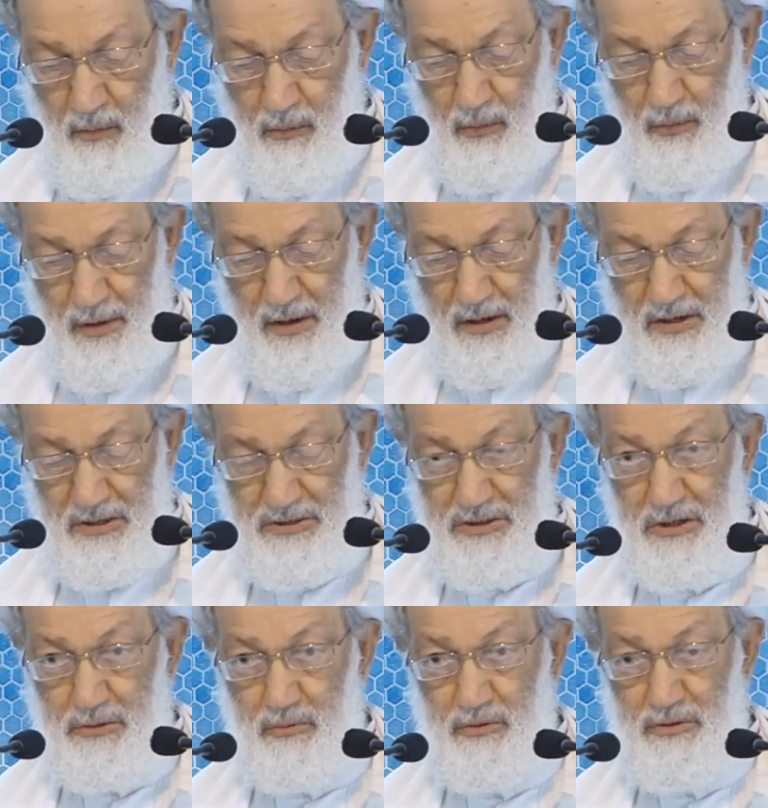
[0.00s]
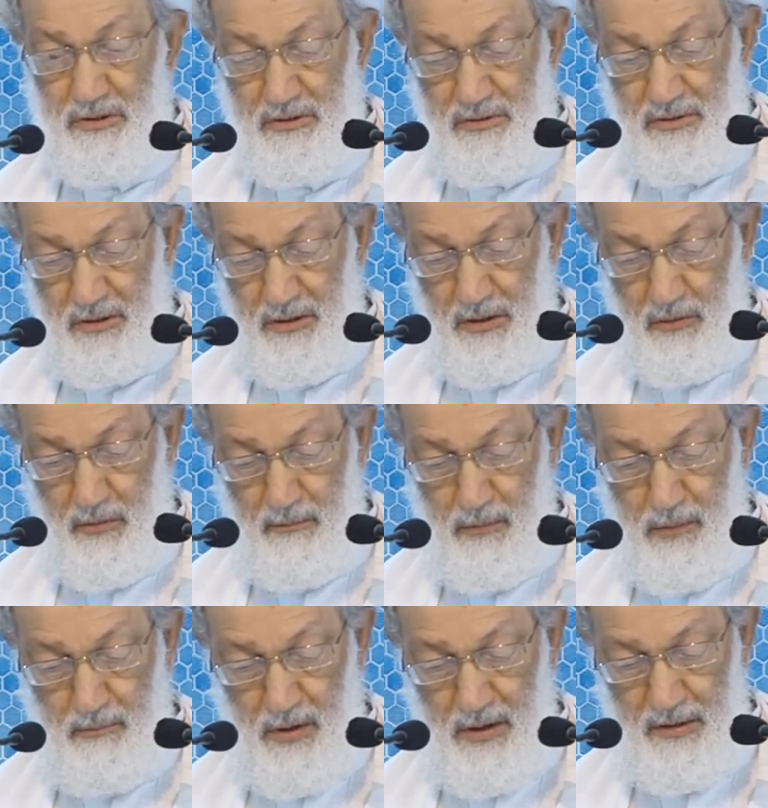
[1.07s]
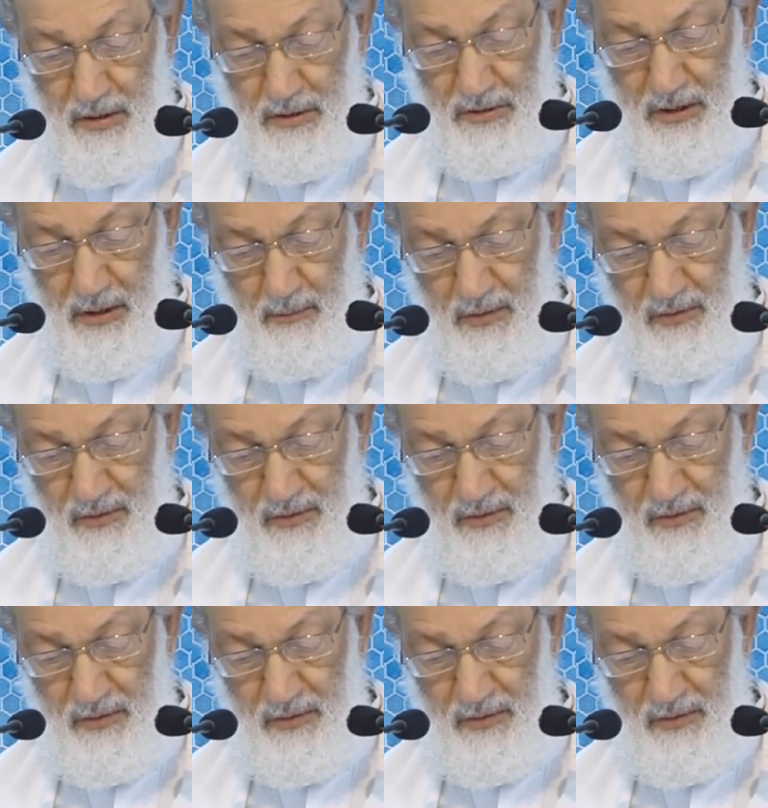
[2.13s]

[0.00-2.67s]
وهنا خشية جدية مما يجري